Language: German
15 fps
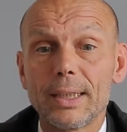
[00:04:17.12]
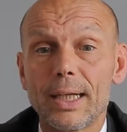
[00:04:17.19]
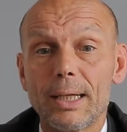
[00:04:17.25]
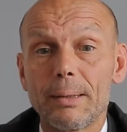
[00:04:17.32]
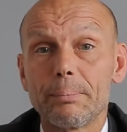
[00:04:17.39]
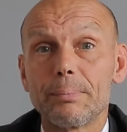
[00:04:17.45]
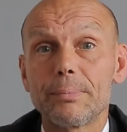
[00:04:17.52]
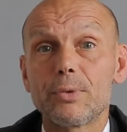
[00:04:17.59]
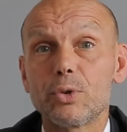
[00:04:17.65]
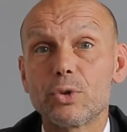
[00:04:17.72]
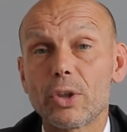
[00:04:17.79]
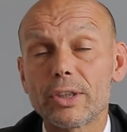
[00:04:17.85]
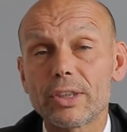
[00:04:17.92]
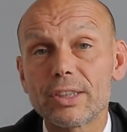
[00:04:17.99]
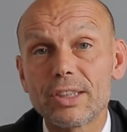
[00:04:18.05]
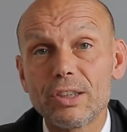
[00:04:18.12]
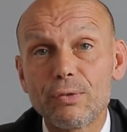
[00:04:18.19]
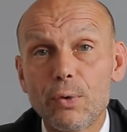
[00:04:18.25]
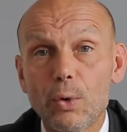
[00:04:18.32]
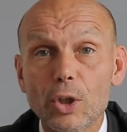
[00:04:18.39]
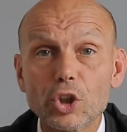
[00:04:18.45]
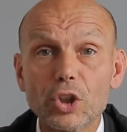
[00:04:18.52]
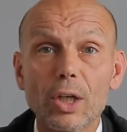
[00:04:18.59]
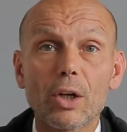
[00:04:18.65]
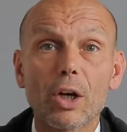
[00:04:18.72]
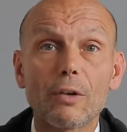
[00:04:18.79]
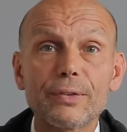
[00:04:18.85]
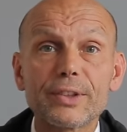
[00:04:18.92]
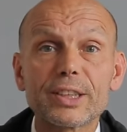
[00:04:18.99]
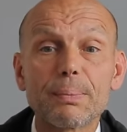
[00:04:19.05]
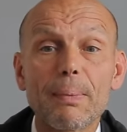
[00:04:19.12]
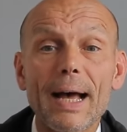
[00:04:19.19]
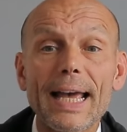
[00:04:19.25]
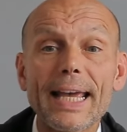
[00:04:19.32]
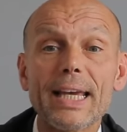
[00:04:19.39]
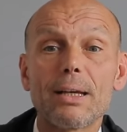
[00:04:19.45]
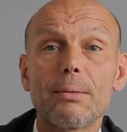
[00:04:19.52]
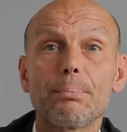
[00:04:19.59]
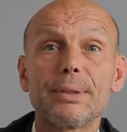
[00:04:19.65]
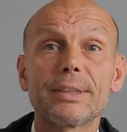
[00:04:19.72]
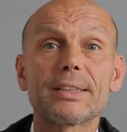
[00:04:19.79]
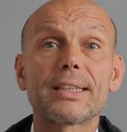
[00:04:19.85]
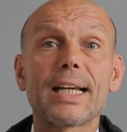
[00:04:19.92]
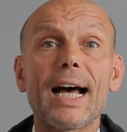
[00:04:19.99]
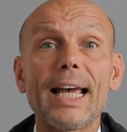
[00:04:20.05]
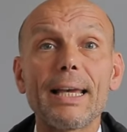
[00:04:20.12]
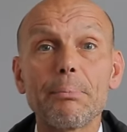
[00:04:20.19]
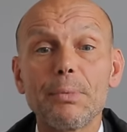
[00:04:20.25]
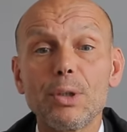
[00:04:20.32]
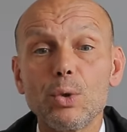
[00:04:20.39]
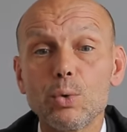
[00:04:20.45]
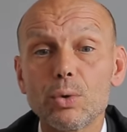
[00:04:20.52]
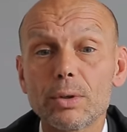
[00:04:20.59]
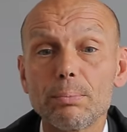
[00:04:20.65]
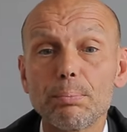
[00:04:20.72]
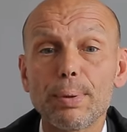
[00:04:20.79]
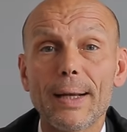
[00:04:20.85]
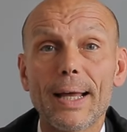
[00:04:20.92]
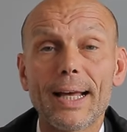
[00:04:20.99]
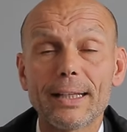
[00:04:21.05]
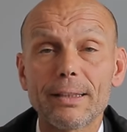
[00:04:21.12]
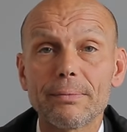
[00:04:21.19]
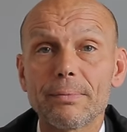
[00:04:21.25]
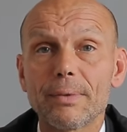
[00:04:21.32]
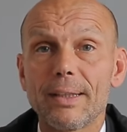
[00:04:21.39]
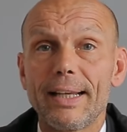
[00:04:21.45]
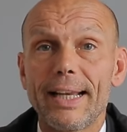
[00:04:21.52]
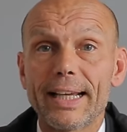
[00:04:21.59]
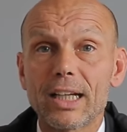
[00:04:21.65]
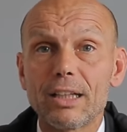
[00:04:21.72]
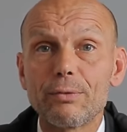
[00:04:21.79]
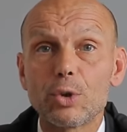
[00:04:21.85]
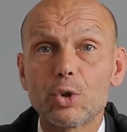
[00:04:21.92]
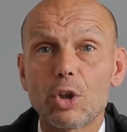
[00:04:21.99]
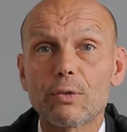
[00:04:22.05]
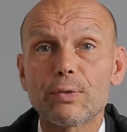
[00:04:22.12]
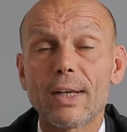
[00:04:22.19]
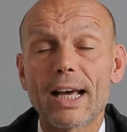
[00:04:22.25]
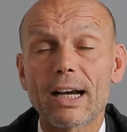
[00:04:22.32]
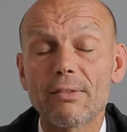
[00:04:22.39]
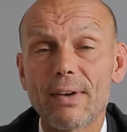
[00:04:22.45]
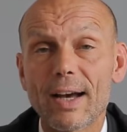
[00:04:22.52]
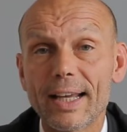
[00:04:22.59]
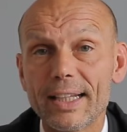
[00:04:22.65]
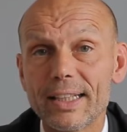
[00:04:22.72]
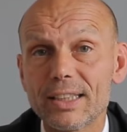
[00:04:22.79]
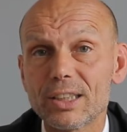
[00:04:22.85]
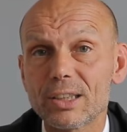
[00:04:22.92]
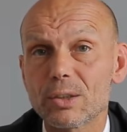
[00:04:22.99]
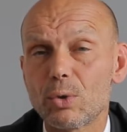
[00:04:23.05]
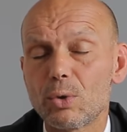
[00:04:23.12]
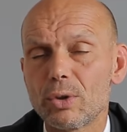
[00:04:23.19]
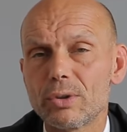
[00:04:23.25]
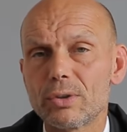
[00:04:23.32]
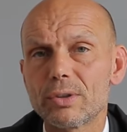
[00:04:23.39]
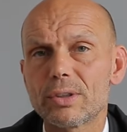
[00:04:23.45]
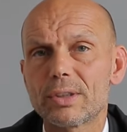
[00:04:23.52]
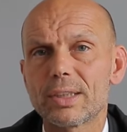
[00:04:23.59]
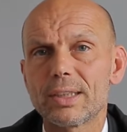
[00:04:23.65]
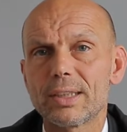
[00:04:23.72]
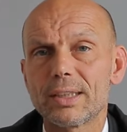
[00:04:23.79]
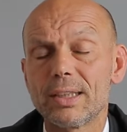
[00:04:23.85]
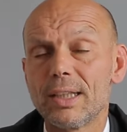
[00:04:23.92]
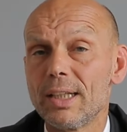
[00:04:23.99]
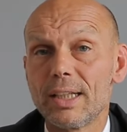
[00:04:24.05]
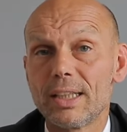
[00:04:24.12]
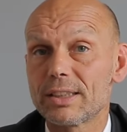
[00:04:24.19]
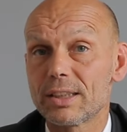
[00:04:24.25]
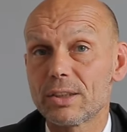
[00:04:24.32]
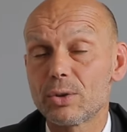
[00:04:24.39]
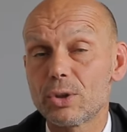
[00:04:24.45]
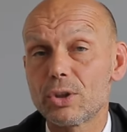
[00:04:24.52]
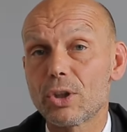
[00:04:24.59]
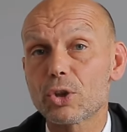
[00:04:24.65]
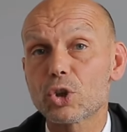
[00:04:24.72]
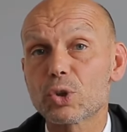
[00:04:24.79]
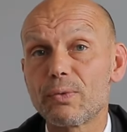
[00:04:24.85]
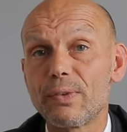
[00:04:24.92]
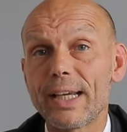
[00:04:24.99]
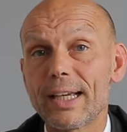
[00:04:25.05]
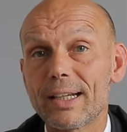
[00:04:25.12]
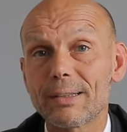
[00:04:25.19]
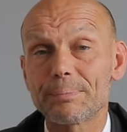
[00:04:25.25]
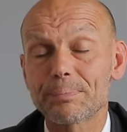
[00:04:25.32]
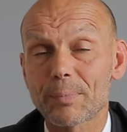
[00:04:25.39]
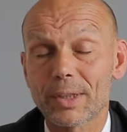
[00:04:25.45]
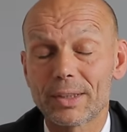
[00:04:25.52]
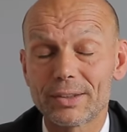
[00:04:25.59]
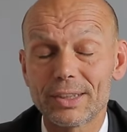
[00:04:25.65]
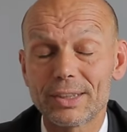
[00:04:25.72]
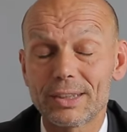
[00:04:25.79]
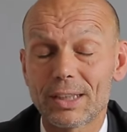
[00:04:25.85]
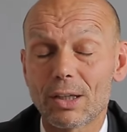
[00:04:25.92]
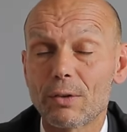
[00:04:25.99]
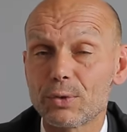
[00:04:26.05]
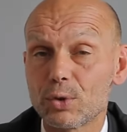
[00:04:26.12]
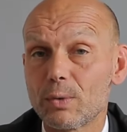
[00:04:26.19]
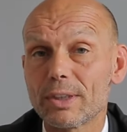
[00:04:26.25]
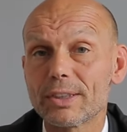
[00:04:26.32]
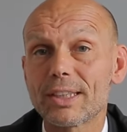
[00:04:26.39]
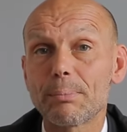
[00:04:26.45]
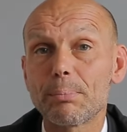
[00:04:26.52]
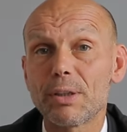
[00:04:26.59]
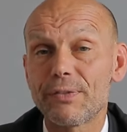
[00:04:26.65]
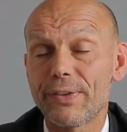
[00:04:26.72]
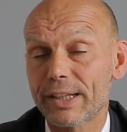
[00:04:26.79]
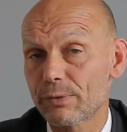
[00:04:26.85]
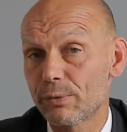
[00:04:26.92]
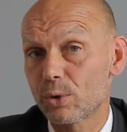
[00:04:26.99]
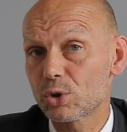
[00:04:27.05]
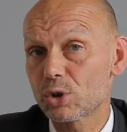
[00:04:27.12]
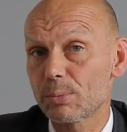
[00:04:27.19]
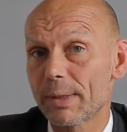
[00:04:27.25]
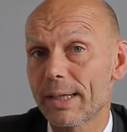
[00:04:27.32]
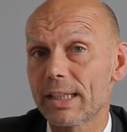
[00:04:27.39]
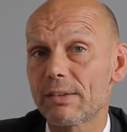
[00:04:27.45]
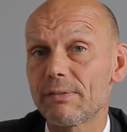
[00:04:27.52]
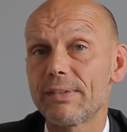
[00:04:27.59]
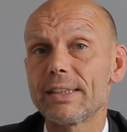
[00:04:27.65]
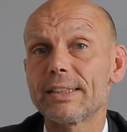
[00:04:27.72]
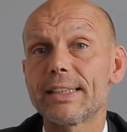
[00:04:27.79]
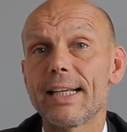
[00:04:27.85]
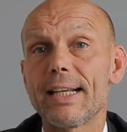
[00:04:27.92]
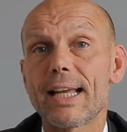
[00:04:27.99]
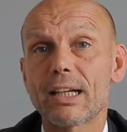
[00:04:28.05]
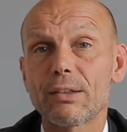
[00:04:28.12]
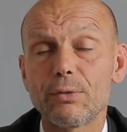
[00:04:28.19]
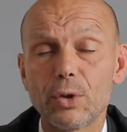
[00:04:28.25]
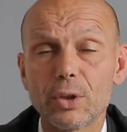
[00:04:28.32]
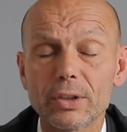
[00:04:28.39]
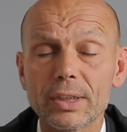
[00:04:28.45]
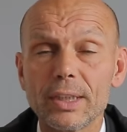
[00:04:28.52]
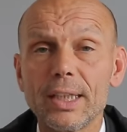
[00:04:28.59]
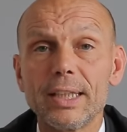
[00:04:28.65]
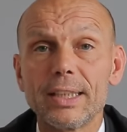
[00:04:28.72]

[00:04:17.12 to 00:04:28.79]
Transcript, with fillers: Ähm, du solltest die Vorstellung auf zwei bis drei Minuten planen. Länger wird oft langweilig und äh, ist natürlich auch schwer, sich auf sowas dann perfekt vorzubereiten, wenn es sehr lang wird.